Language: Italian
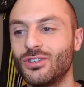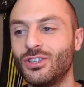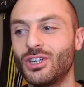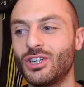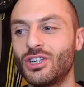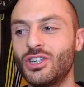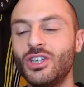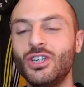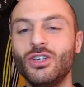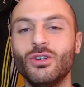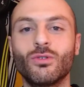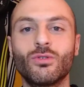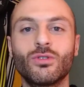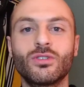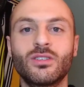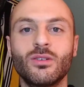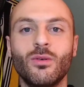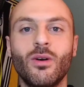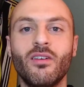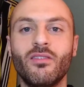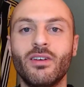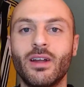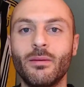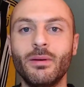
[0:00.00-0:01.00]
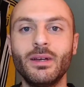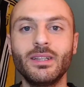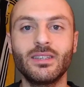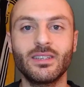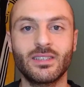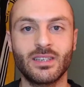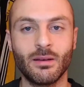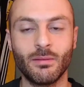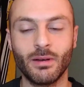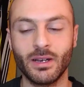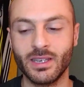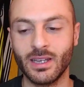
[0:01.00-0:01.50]
De Sciglio Kurzawa veramente
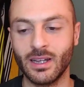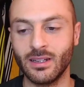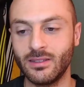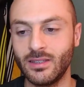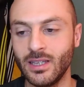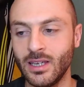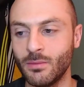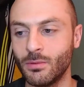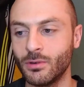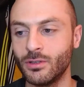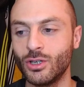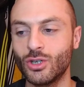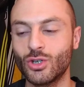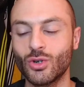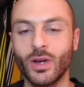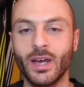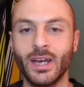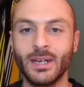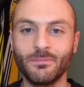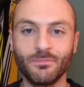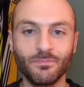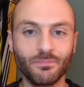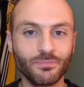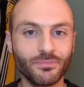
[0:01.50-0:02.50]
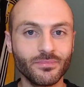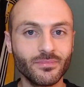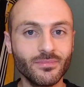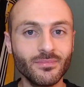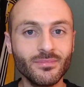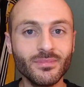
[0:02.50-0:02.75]
siamo agli antipodi, cioè